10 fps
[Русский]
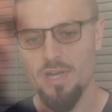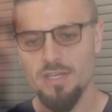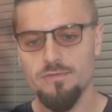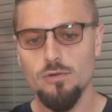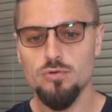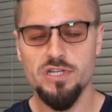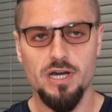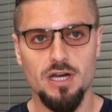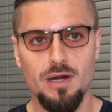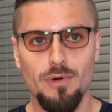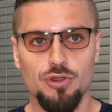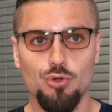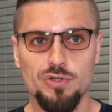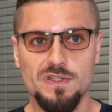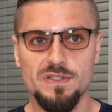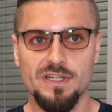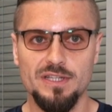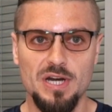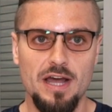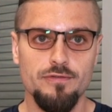Packet Flow диаграмма относится к
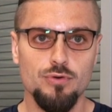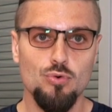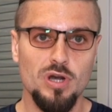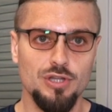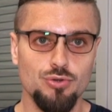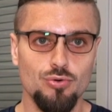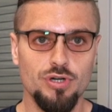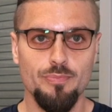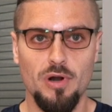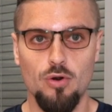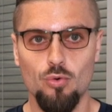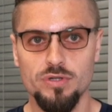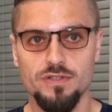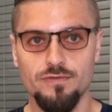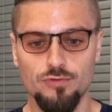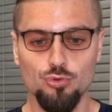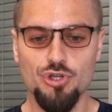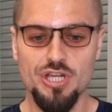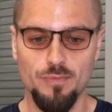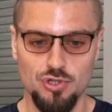трафику, который проходит внутри